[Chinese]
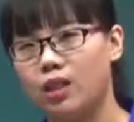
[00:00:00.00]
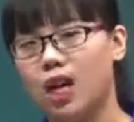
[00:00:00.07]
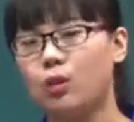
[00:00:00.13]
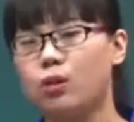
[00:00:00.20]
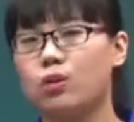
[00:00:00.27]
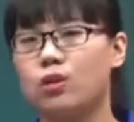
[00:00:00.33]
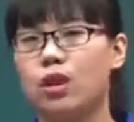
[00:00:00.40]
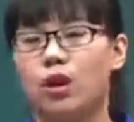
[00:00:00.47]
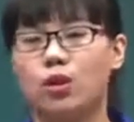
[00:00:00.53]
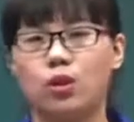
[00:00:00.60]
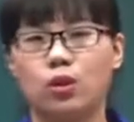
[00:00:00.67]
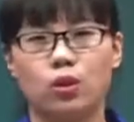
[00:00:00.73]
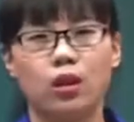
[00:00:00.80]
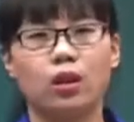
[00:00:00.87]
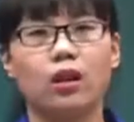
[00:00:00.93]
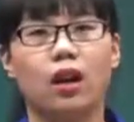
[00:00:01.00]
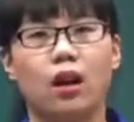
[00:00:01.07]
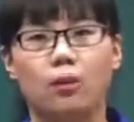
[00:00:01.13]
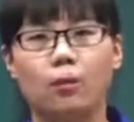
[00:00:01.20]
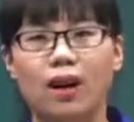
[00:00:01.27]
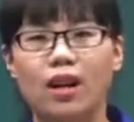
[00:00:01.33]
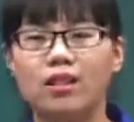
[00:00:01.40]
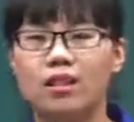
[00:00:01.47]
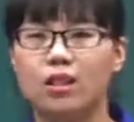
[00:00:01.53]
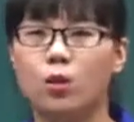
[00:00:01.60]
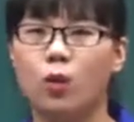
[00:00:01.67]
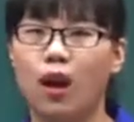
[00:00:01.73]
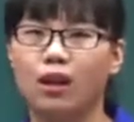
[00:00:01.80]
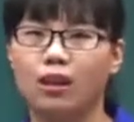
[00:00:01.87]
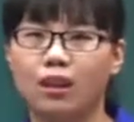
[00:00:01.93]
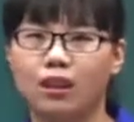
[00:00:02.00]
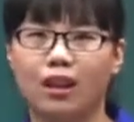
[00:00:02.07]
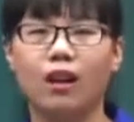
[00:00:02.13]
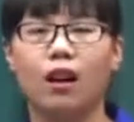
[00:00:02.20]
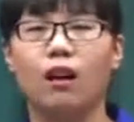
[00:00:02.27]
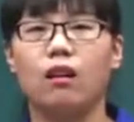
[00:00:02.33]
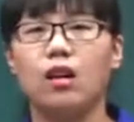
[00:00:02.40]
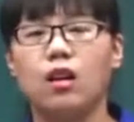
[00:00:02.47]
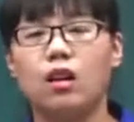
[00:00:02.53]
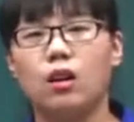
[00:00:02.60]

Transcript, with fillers: 参与教学也好，班级管理也好，